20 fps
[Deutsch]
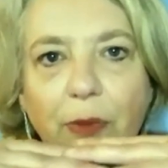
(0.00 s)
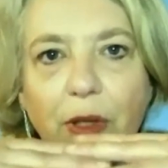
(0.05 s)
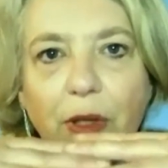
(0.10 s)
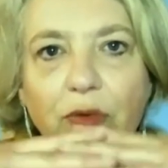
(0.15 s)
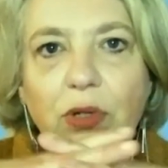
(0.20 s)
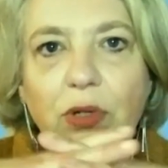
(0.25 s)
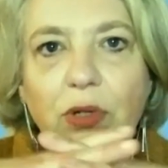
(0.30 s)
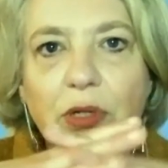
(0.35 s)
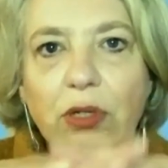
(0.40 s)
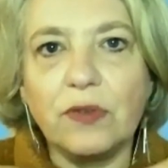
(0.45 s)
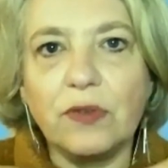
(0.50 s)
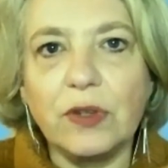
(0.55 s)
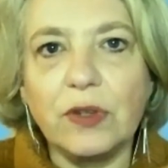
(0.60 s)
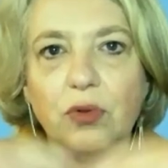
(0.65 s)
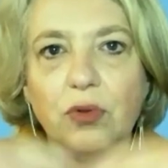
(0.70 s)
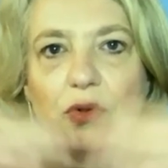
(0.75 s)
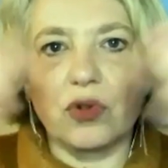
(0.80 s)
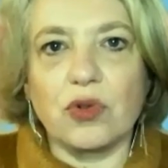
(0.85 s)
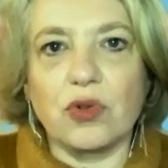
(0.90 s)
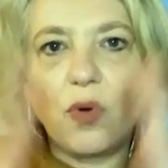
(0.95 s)
Also das ist
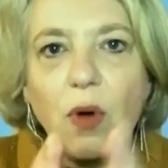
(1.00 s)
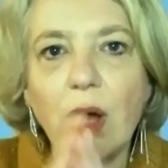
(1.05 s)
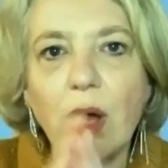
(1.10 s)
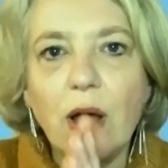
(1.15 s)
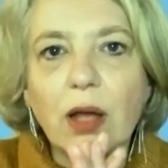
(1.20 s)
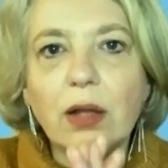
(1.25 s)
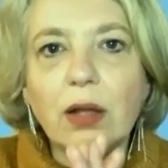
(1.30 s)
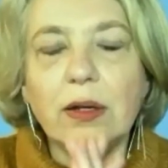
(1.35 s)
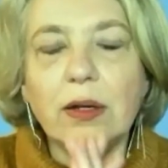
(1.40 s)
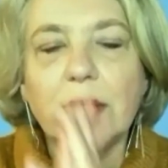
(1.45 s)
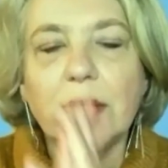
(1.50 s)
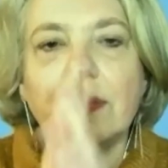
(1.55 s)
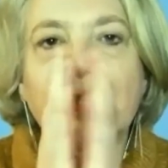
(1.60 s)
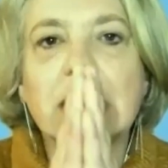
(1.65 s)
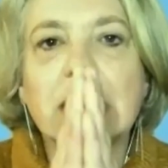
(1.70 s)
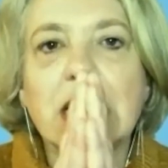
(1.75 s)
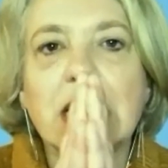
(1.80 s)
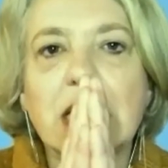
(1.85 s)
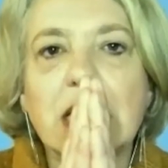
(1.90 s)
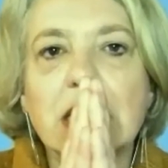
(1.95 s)
ein Tor,
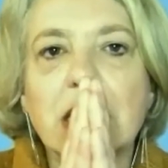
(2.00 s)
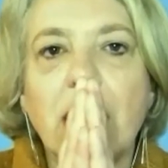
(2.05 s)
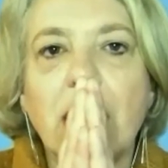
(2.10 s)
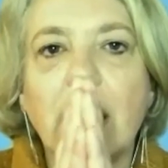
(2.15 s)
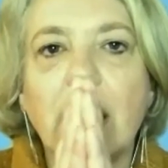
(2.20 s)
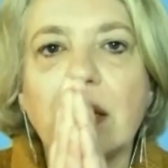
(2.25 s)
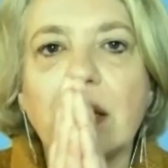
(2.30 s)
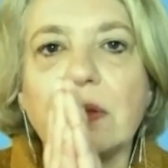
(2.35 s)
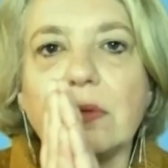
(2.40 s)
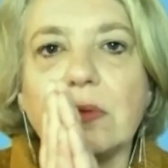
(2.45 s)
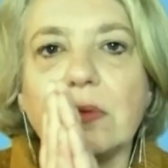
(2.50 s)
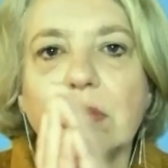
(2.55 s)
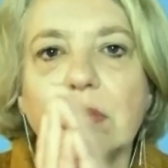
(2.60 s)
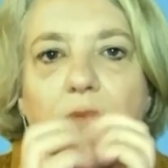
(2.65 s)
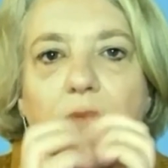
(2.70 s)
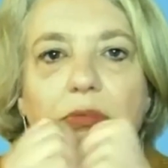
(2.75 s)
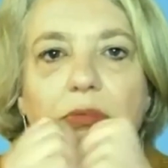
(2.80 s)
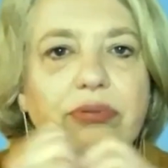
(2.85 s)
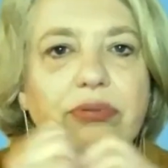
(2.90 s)
was dann sagt, äh,